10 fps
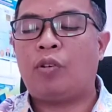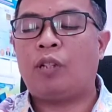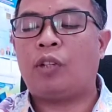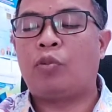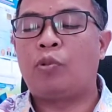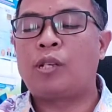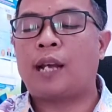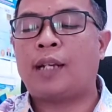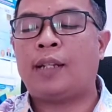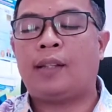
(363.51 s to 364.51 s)
anggota tubuh
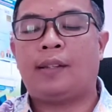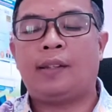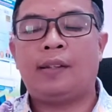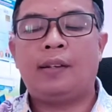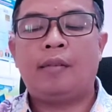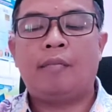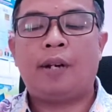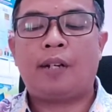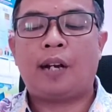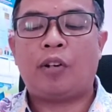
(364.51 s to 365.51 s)
sakit,
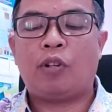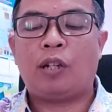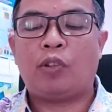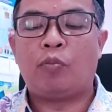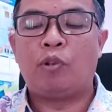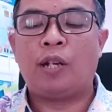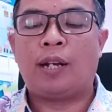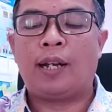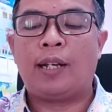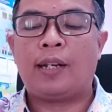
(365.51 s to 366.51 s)
maka anggota tubuh
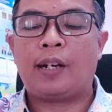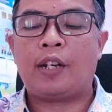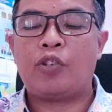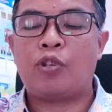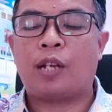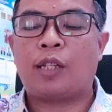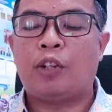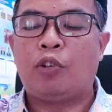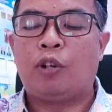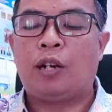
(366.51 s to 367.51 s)
yang lain akan susah
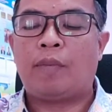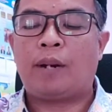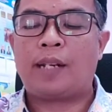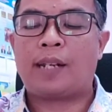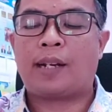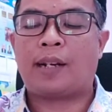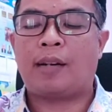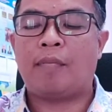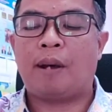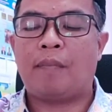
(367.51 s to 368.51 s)
tidur dan
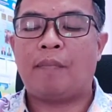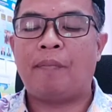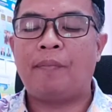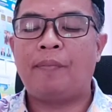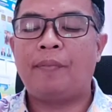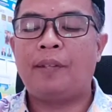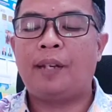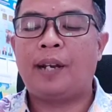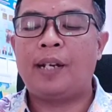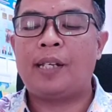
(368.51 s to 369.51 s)
merasakan demam.
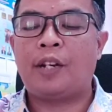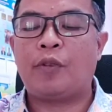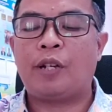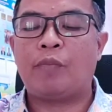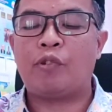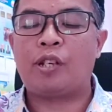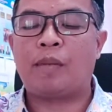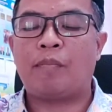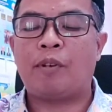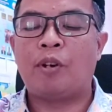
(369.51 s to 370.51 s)
Hadis riwayat
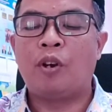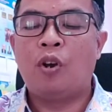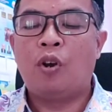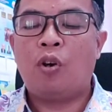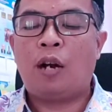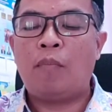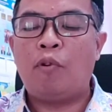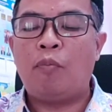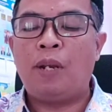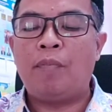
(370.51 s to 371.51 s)
Muslim. Orang
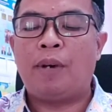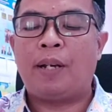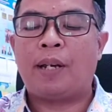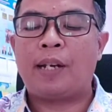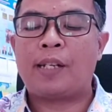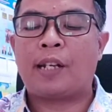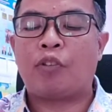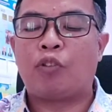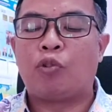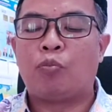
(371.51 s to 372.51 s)
mukmin bagaikan
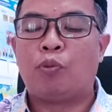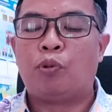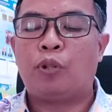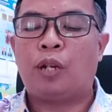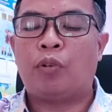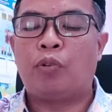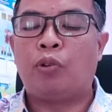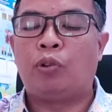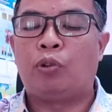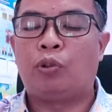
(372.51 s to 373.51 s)
satu tubuh yang
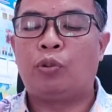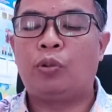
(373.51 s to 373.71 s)
utuh.